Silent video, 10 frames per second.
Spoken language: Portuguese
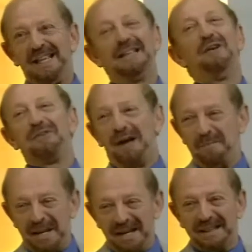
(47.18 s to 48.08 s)
Então, eu ficava
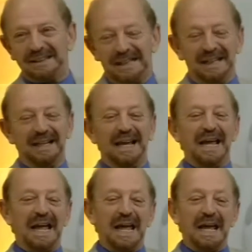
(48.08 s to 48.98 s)
meio assim.
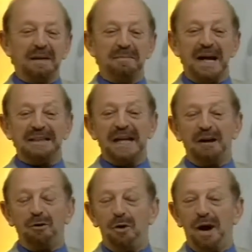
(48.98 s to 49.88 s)
Mas
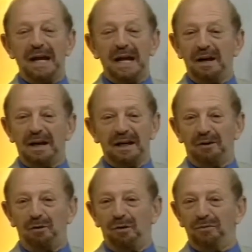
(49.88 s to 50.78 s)

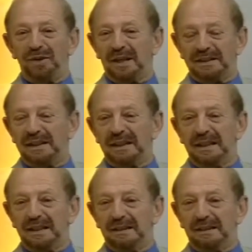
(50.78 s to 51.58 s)
agora houve assim